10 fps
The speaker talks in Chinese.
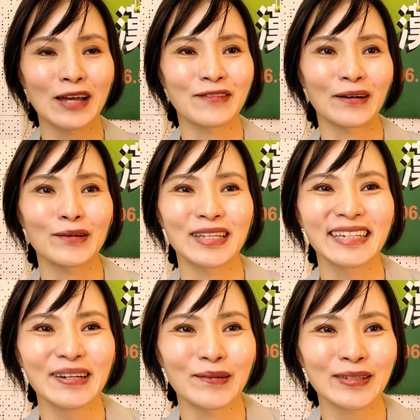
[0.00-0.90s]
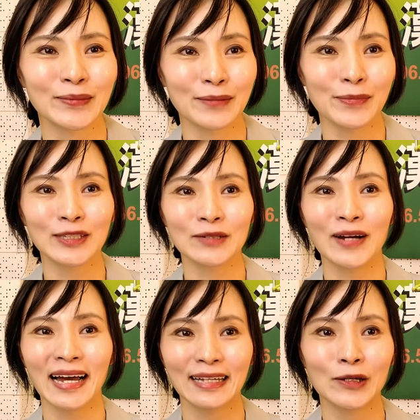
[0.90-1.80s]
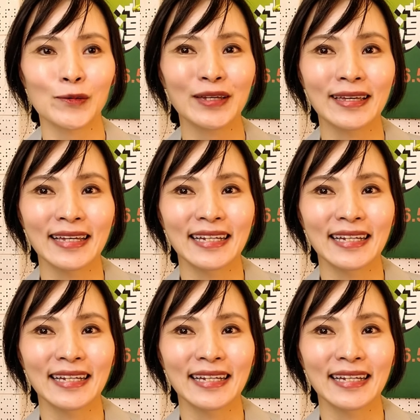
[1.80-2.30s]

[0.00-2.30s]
来访问，为什么没有经过他的同意？